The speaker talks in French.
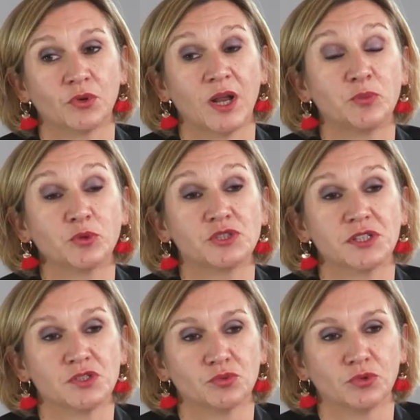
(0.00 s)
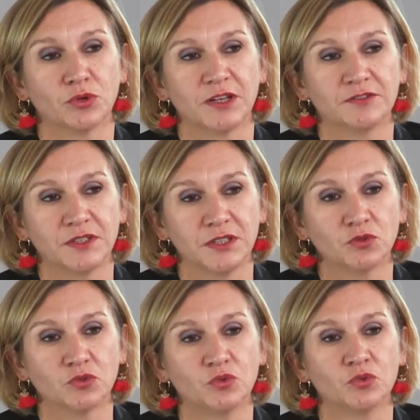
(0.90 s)
tant la projection dans
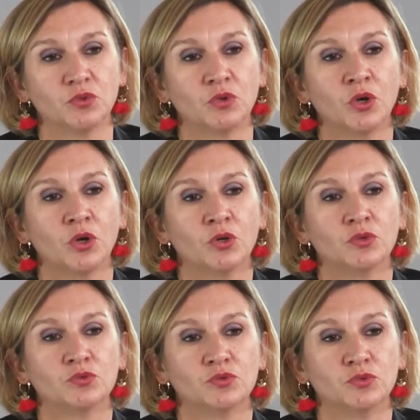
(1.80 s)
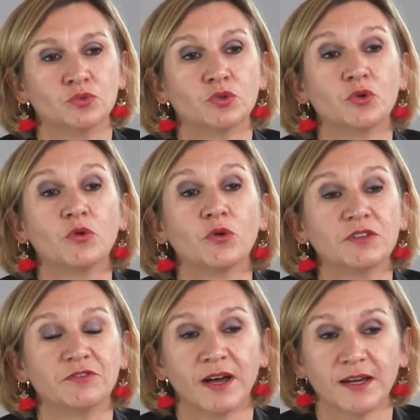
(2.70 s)
l'avenir du, comment
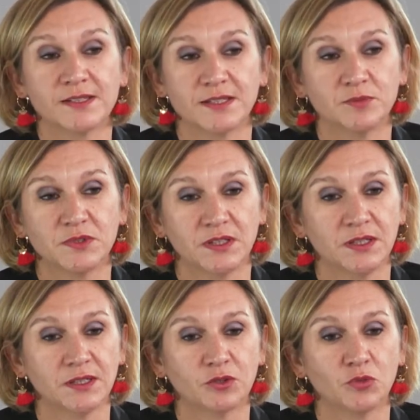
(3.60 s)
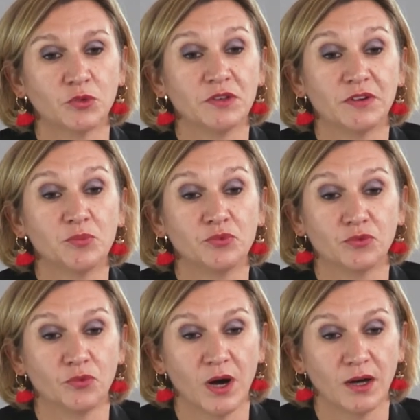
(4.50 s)
il va accepter et comment il va
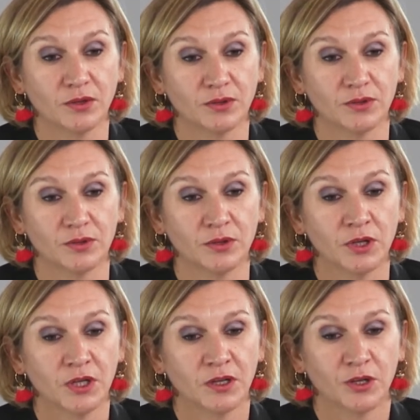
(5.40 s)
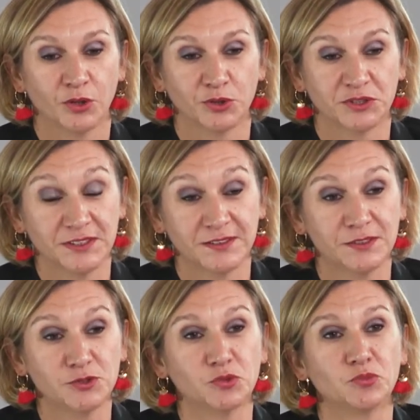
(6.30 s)
pouvoir
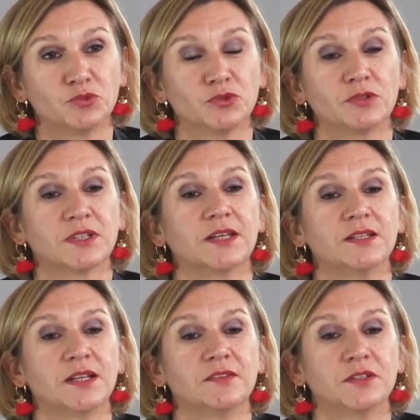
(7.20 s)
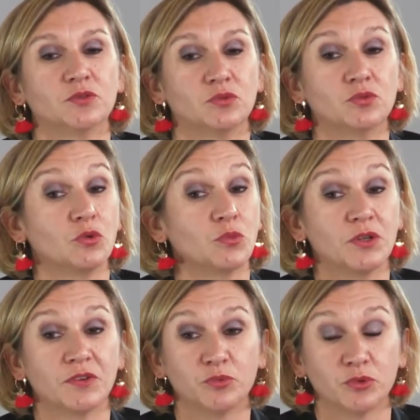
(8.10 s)
quitter ce monde dans lequel il a vécu, comment
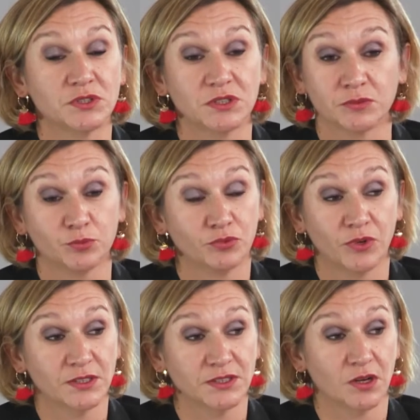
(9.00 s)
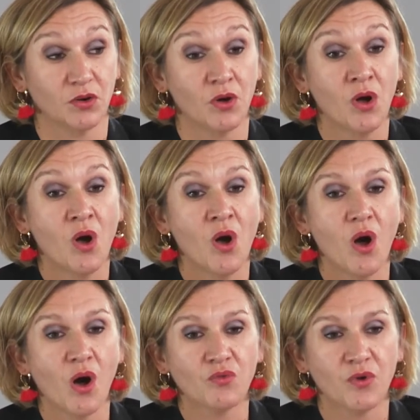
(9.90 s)
il va pouvoir dire
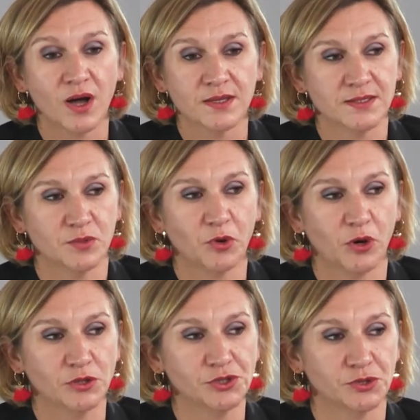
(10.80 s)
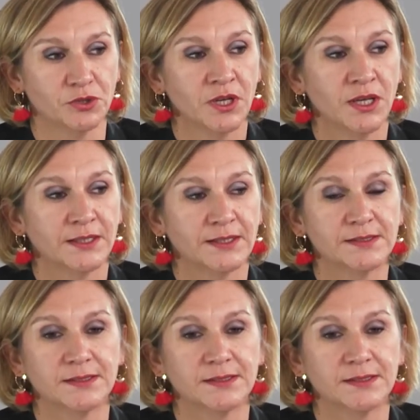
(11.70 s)
au revoir à ses proches, qu'est-ce